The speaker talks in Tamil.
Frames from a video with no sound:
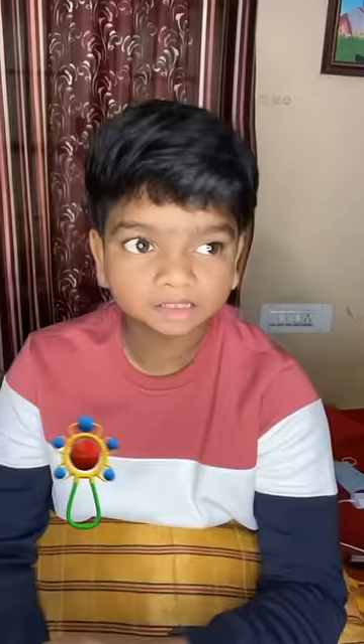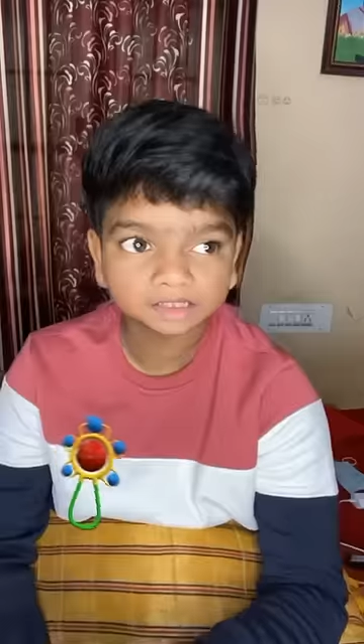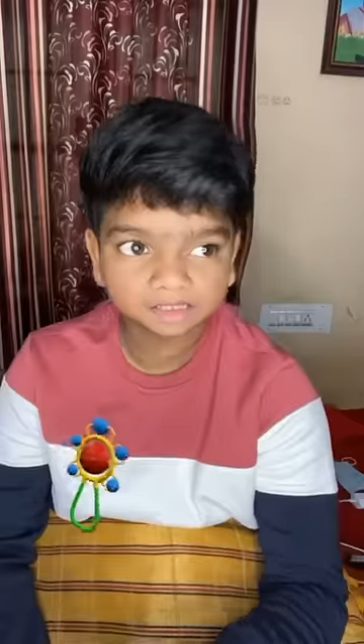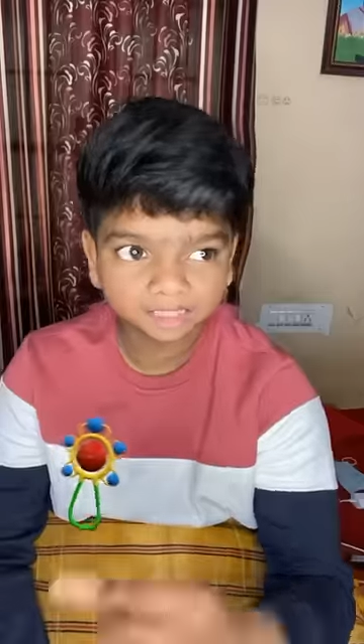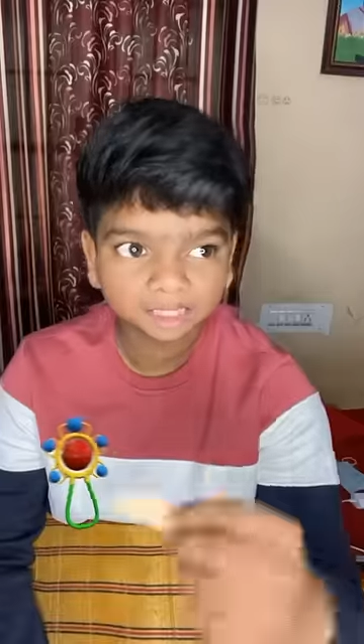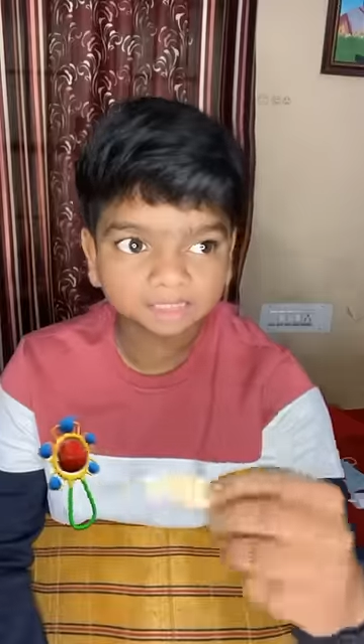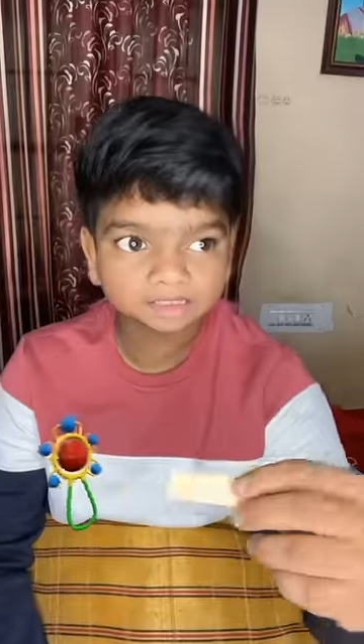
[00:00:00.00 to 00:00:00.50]

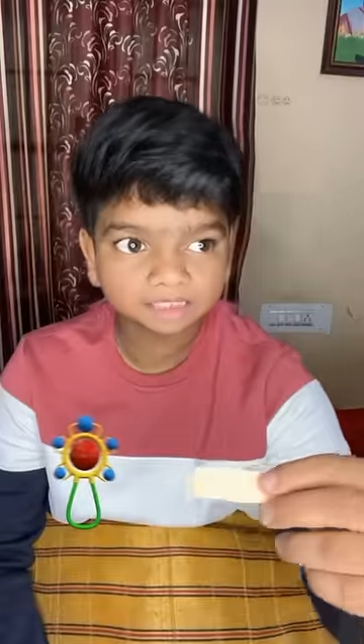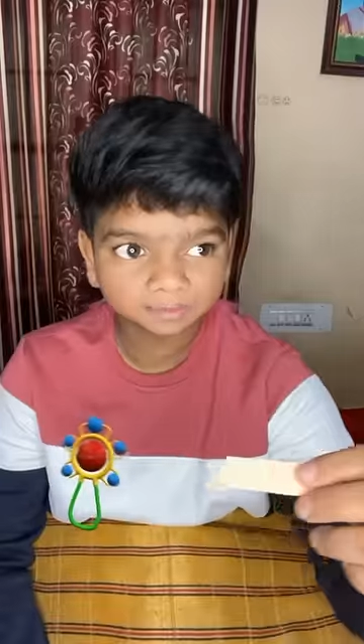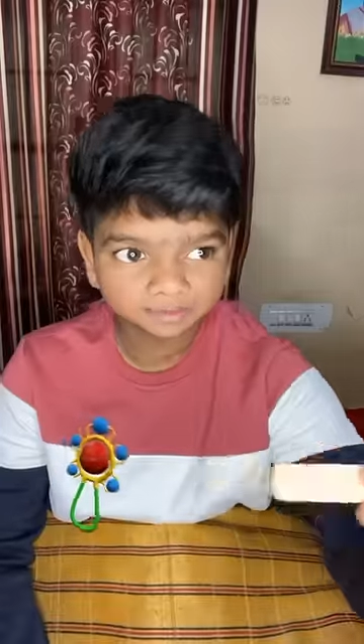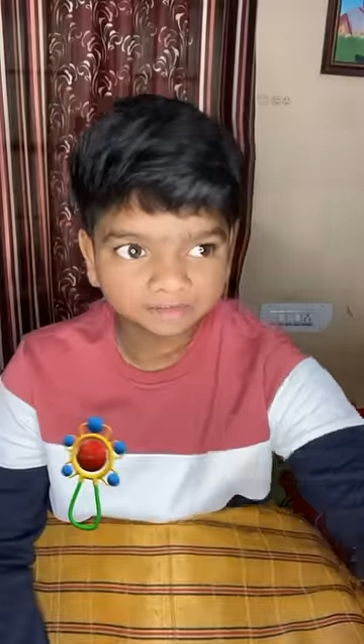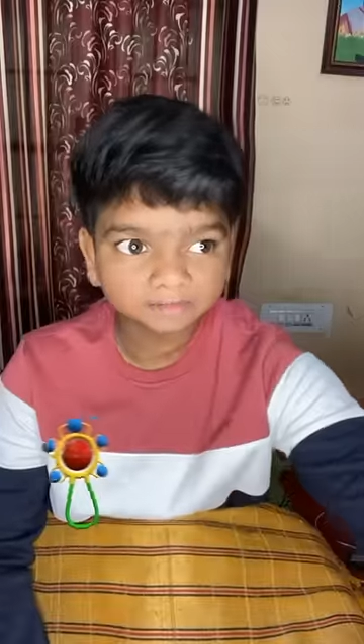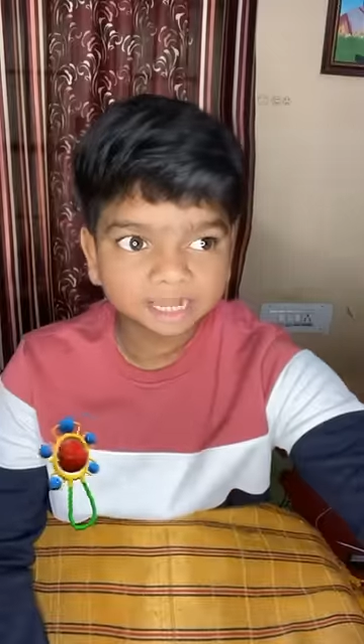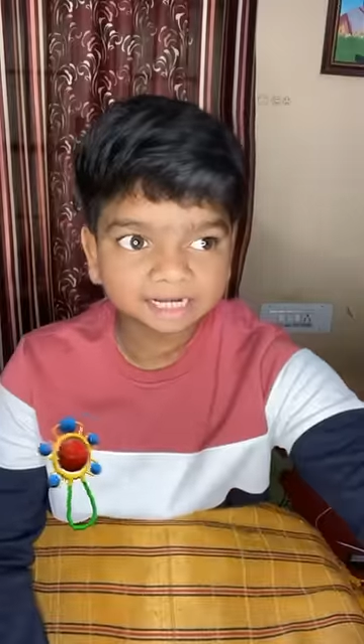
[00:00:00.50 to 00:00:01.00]
இந்தா இப்ப
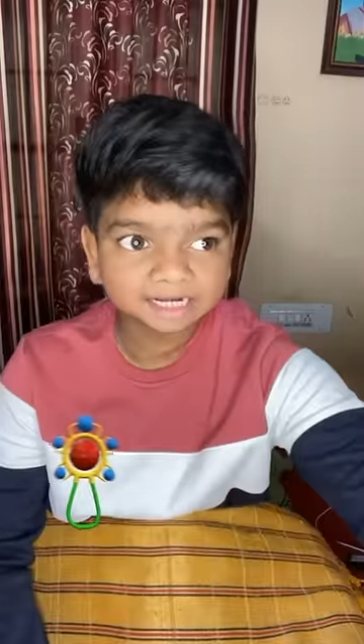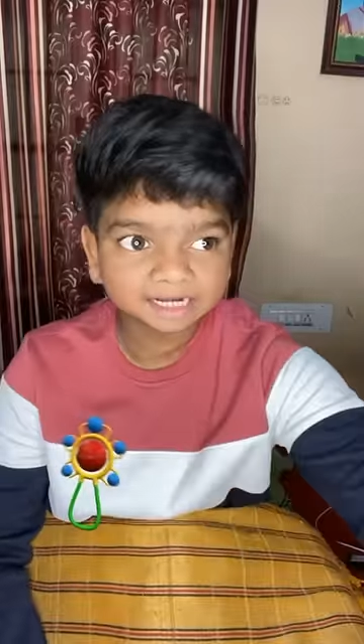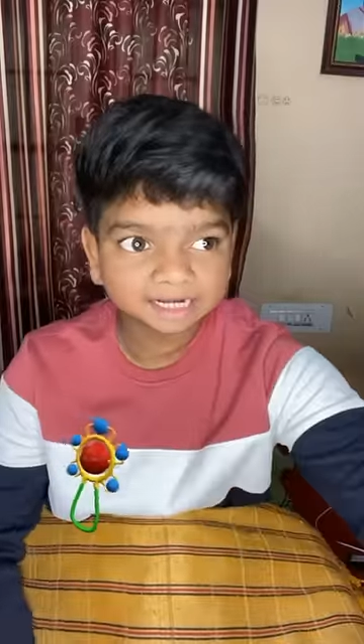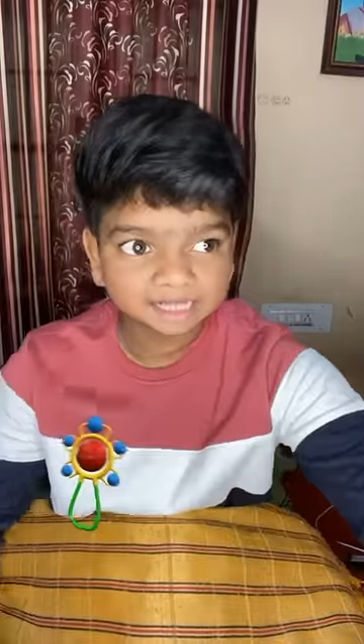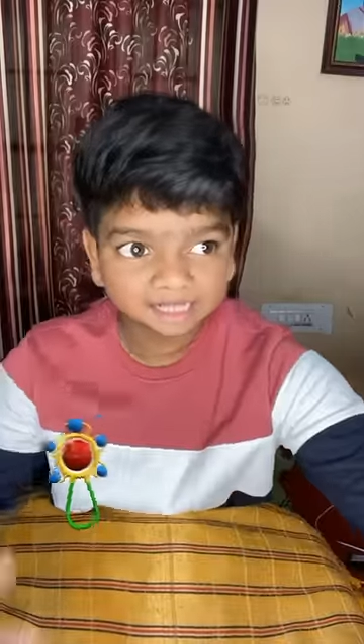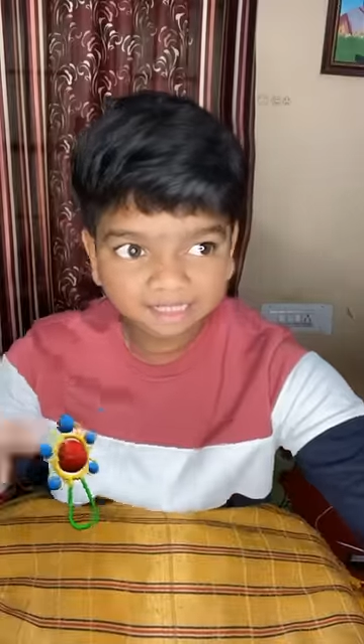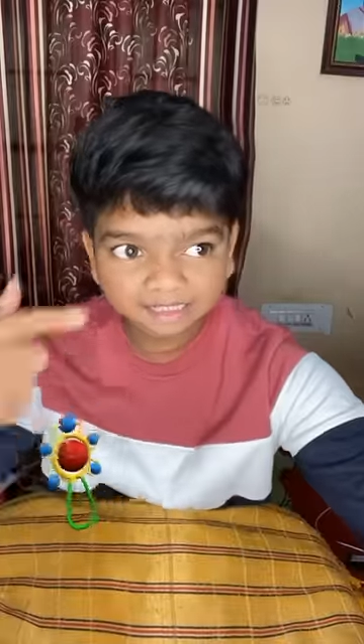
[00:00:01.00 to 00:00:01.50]
இந்த பேண்டைட
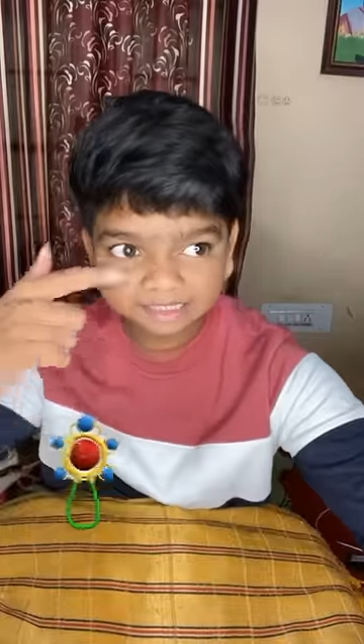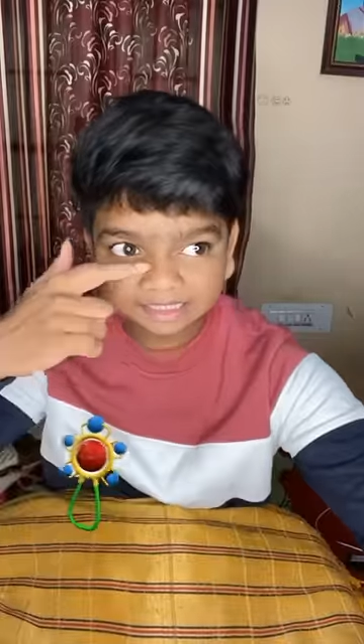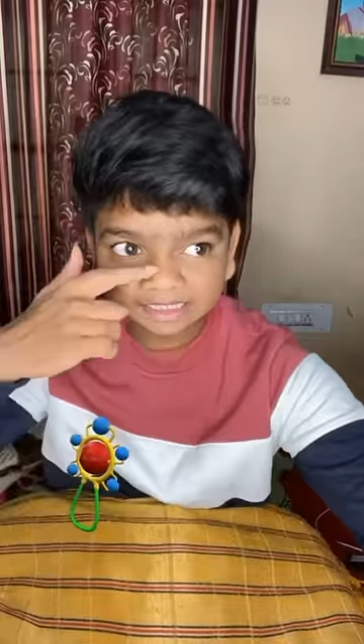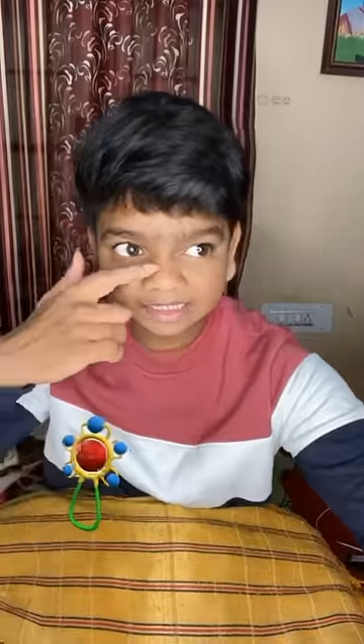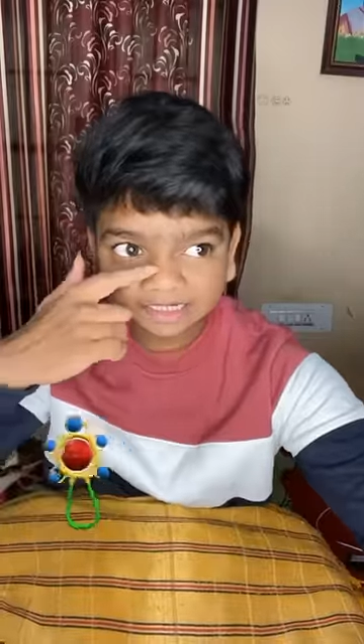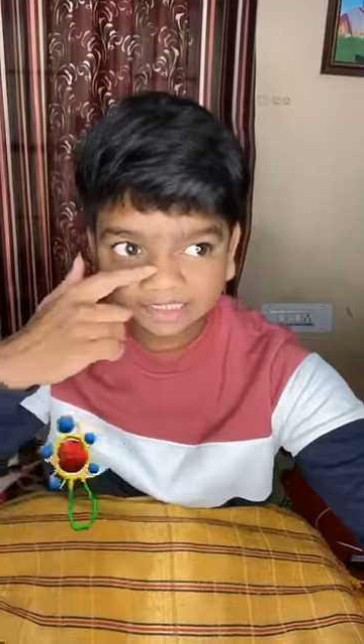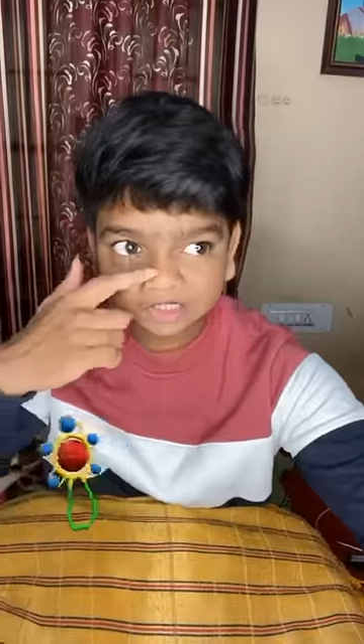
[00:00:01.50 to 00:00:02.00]

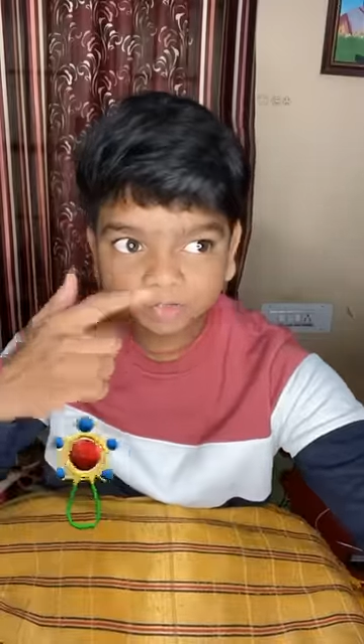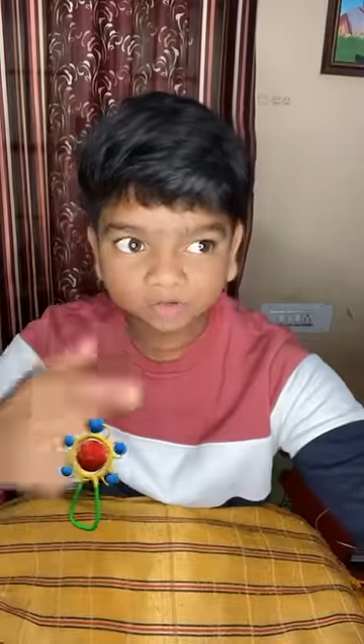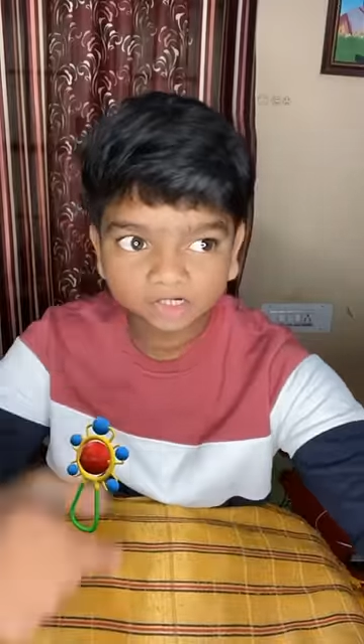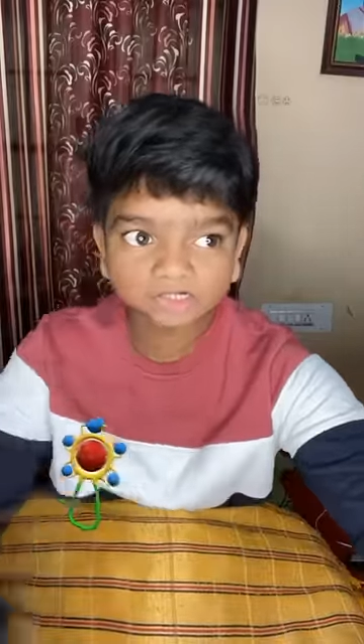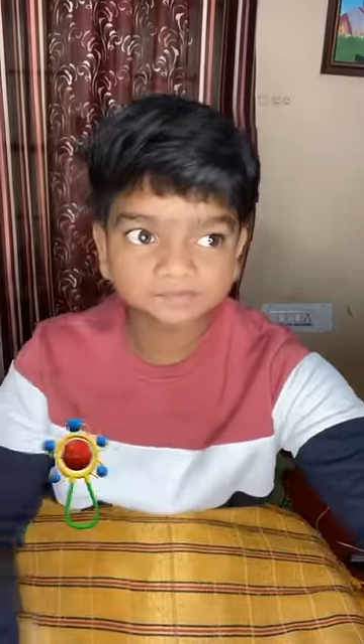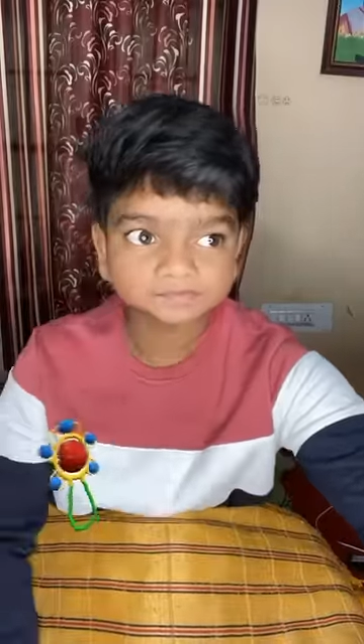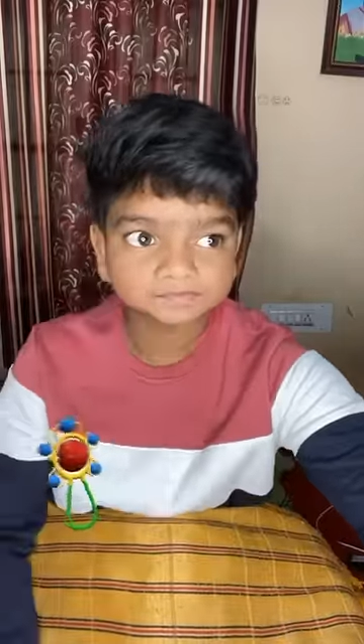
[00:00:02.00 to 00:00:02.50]
இந்த இடத்துல ஓட்டு